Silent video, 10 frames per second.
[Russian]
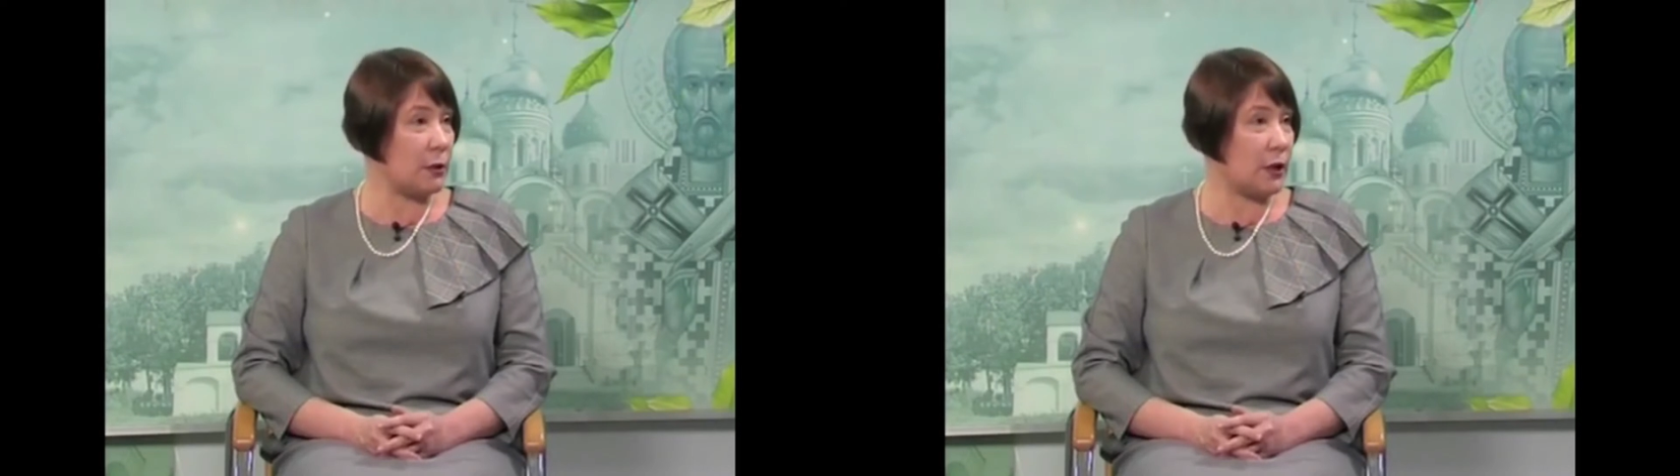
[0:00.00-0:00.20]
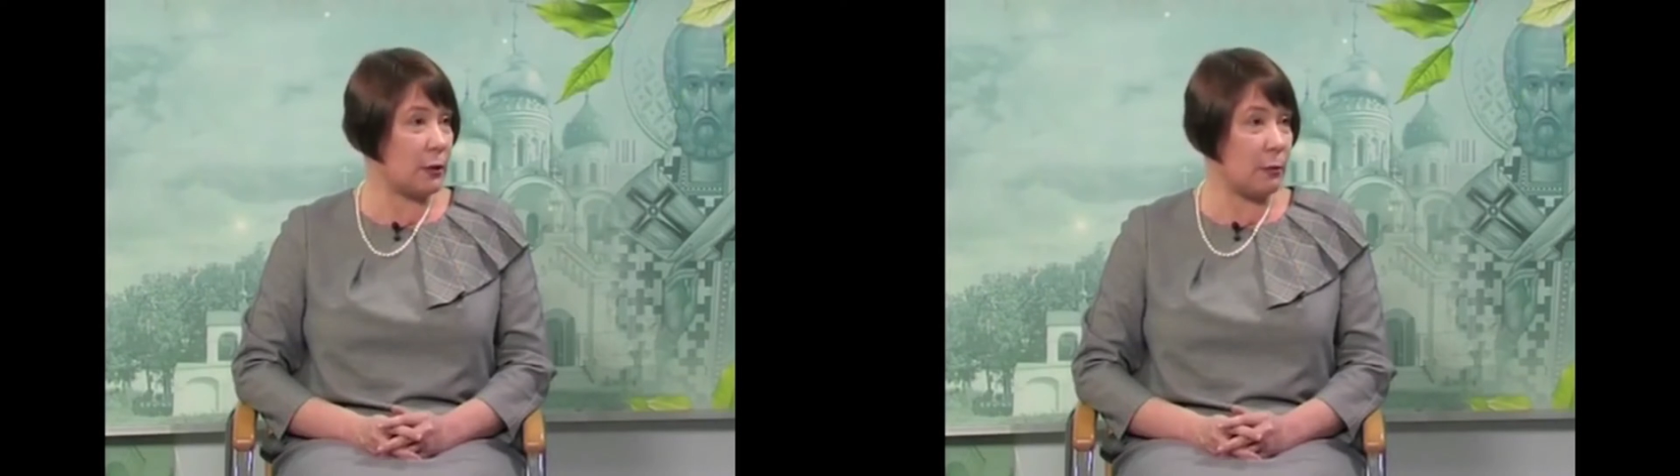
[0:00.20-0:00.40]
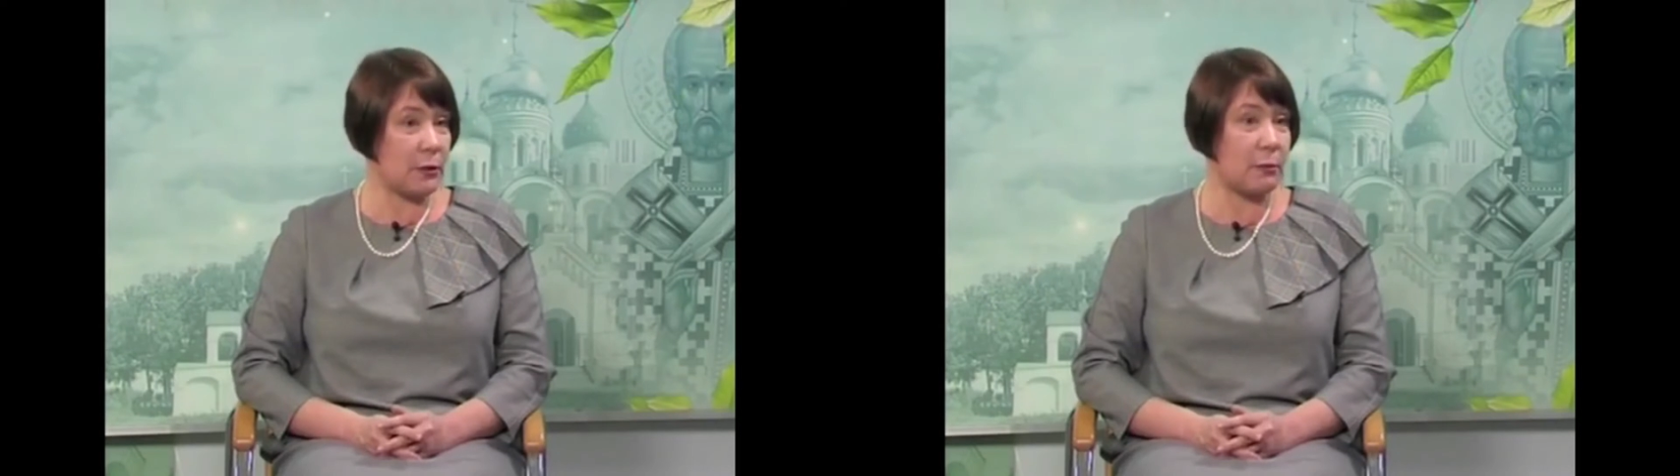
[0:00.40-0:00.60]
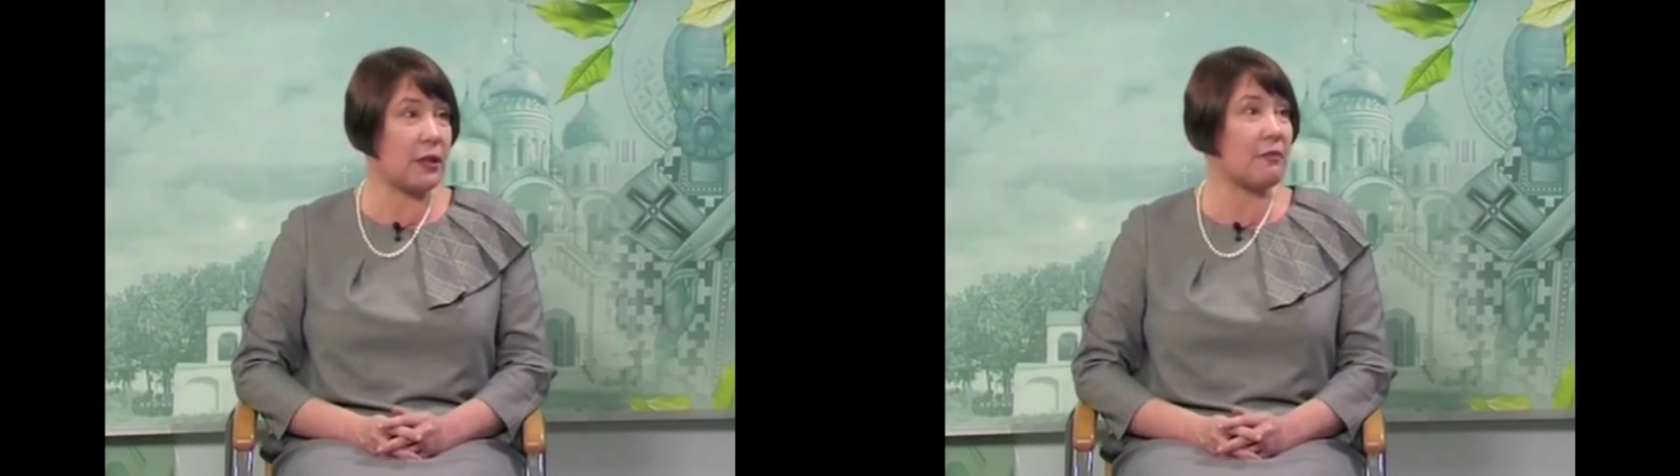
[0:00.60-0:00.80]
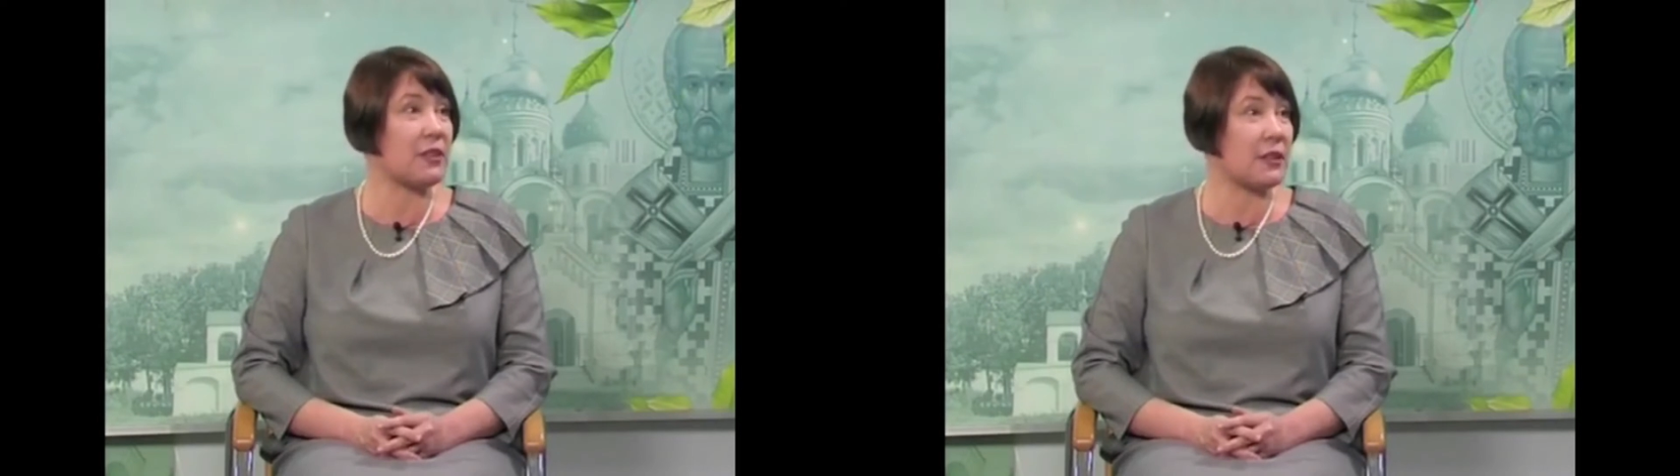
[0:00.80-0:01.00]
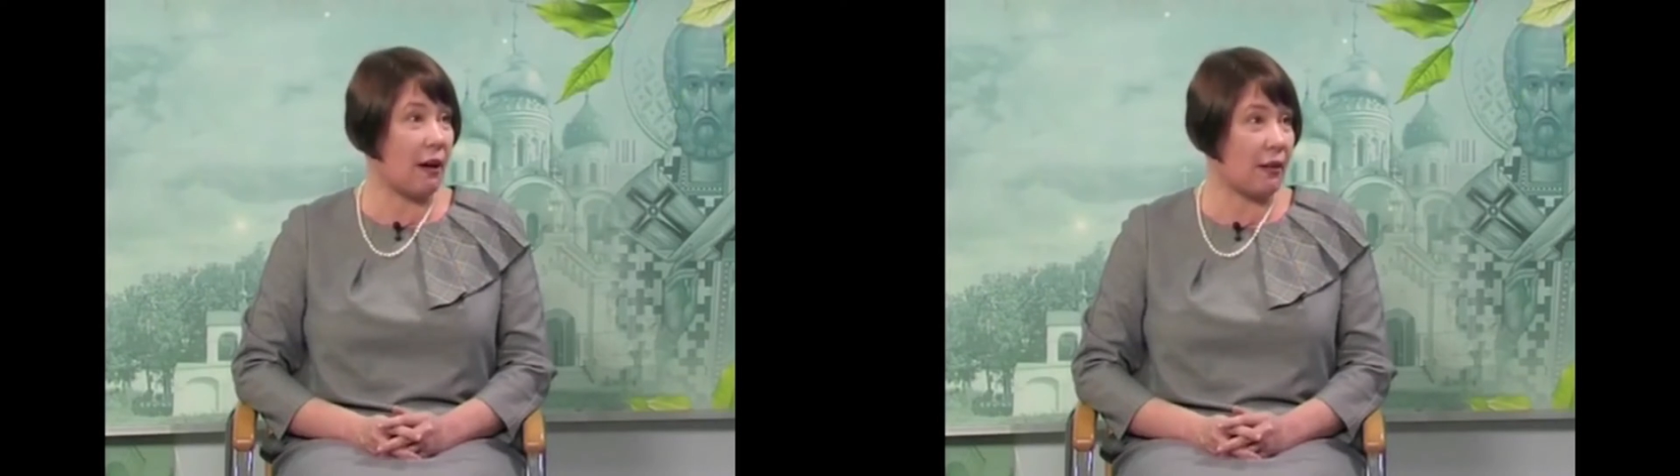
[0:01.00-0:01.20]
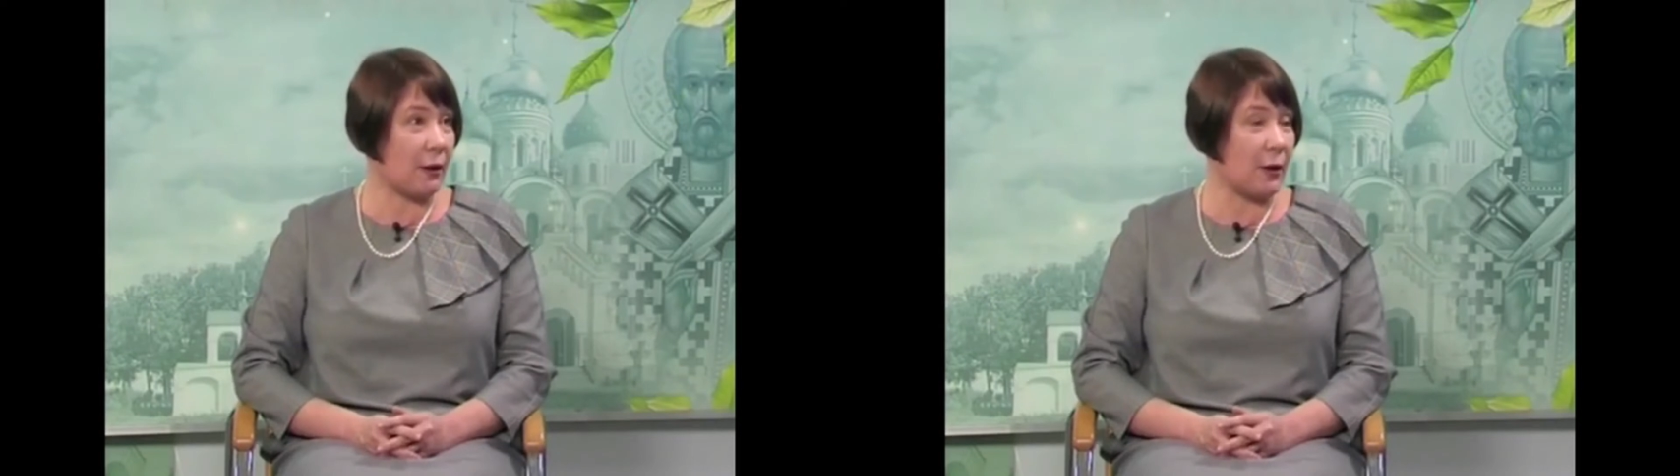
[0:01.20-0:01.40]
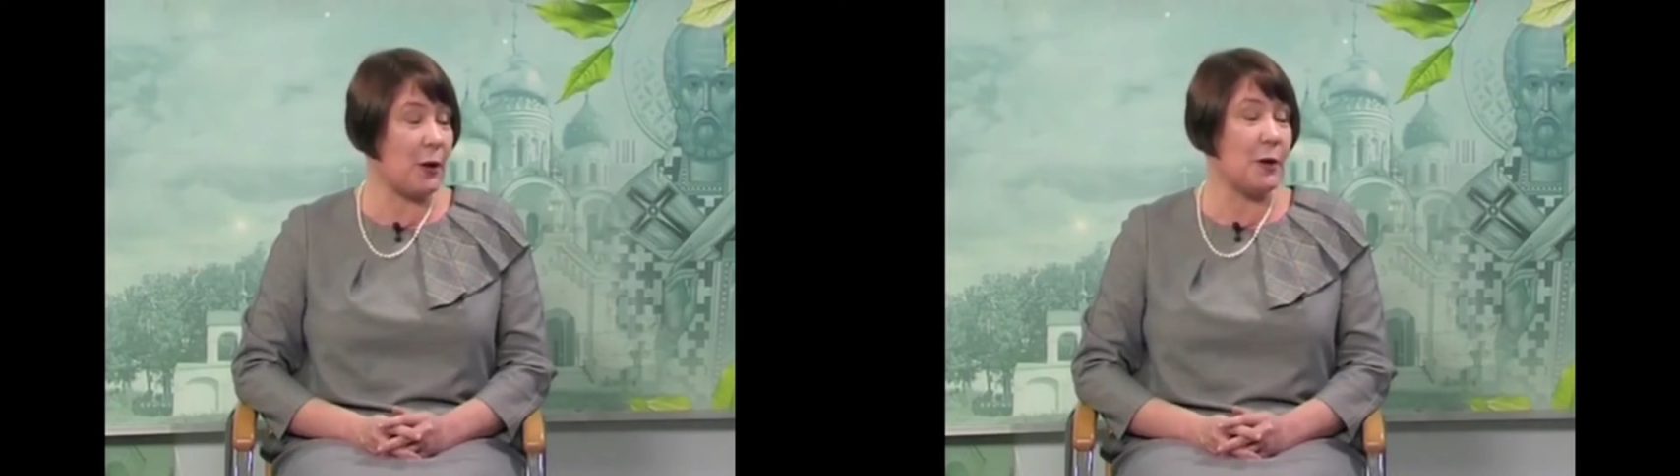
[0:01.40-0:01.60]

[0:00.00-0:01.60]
и таким образом она встала.